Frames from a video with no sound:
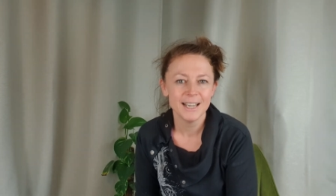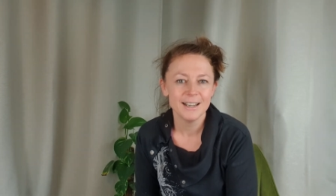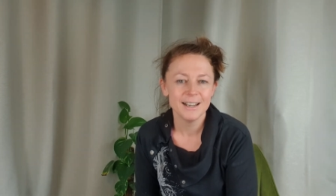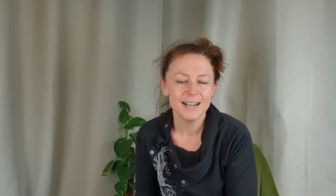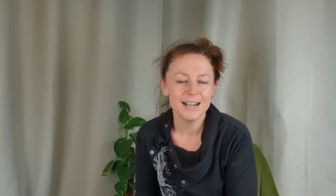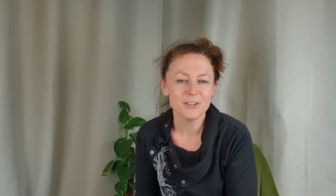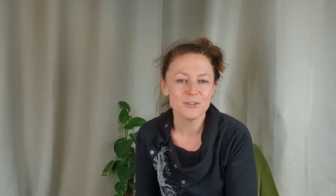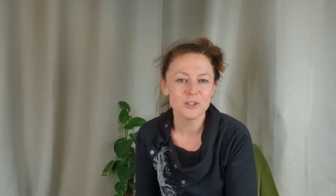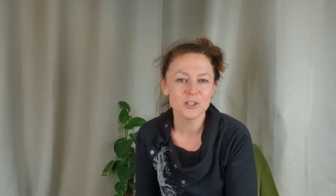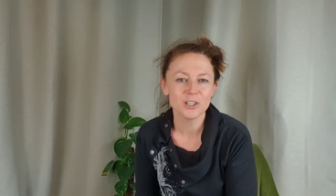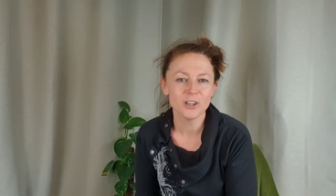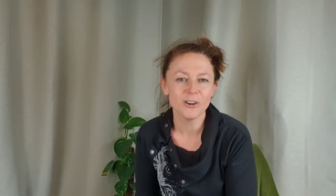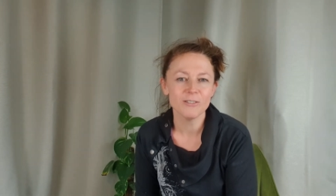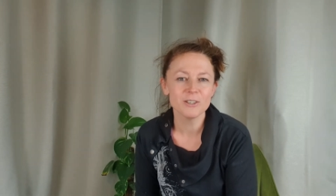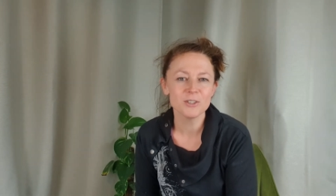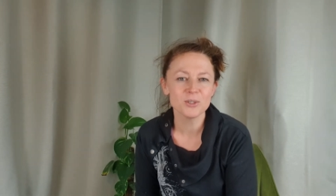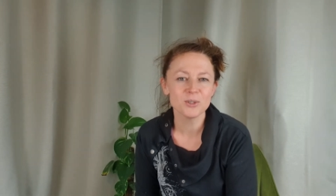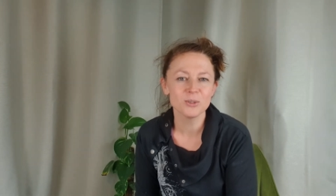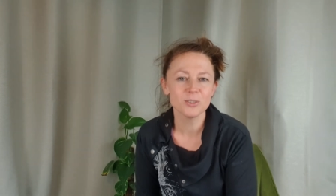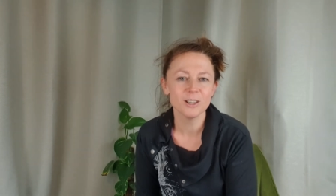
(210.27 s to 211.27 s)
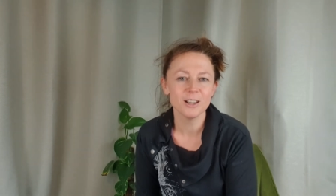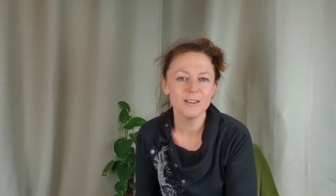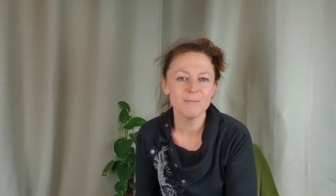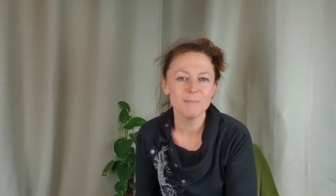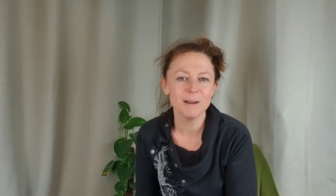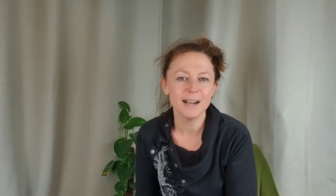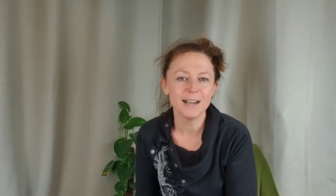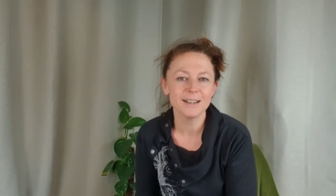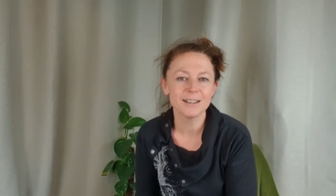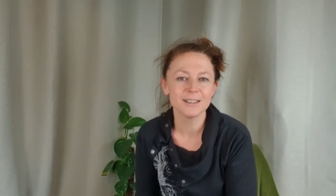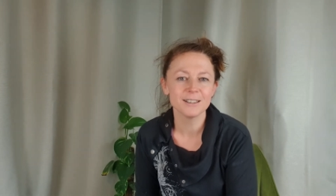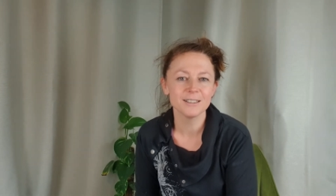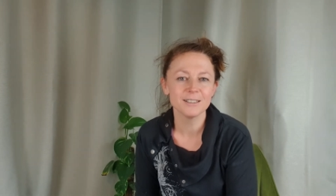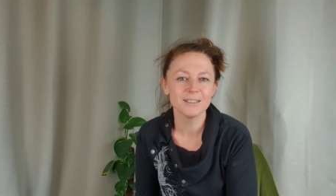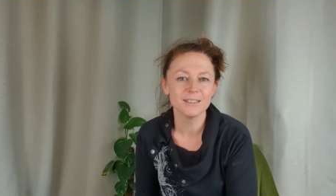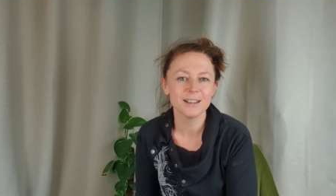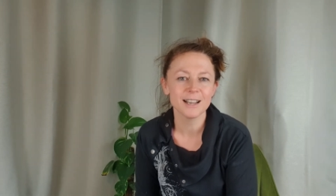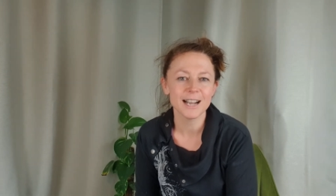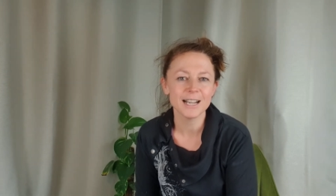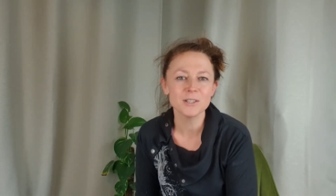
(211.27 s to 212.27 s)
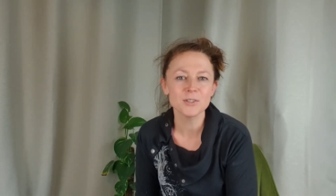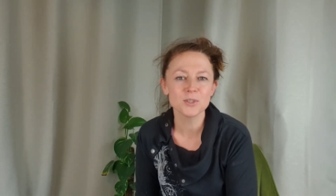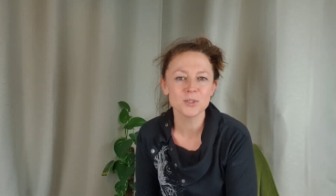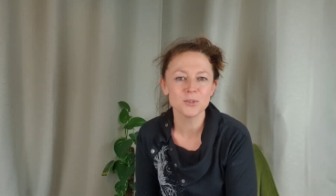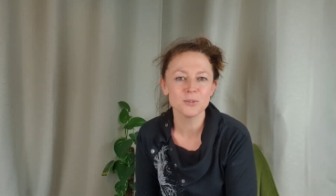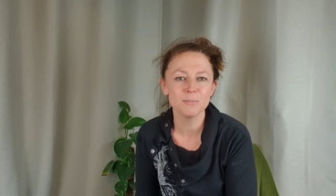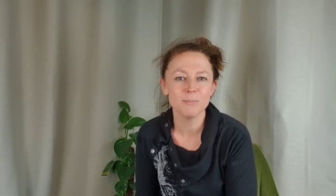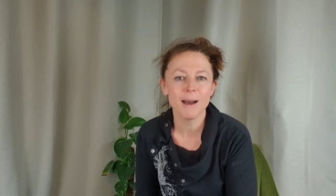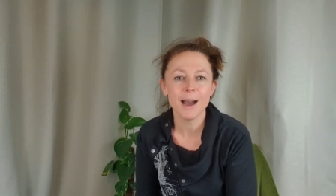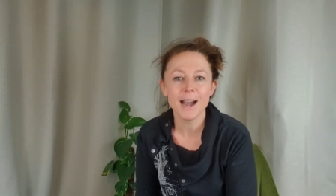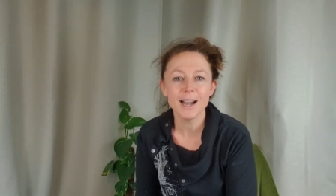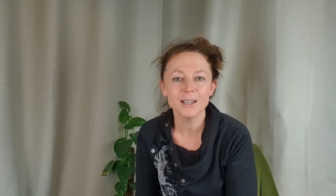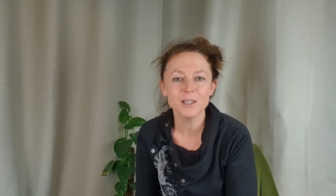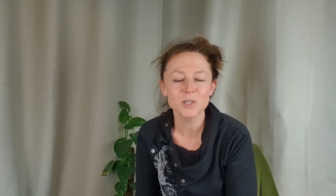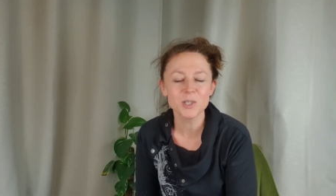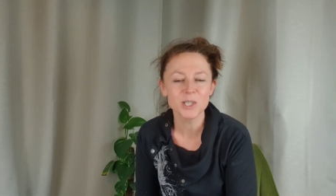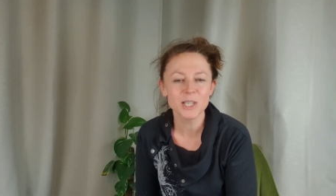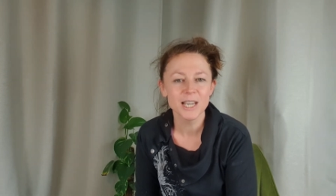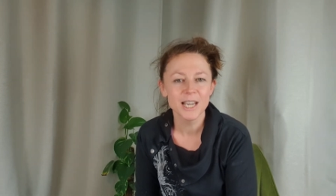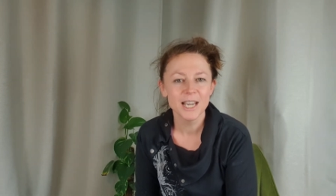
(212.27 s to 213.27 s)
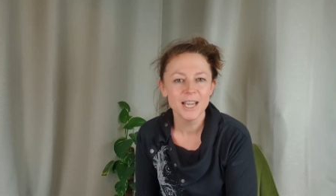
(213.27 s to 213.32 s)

Also schau, was du da machen kannst und magst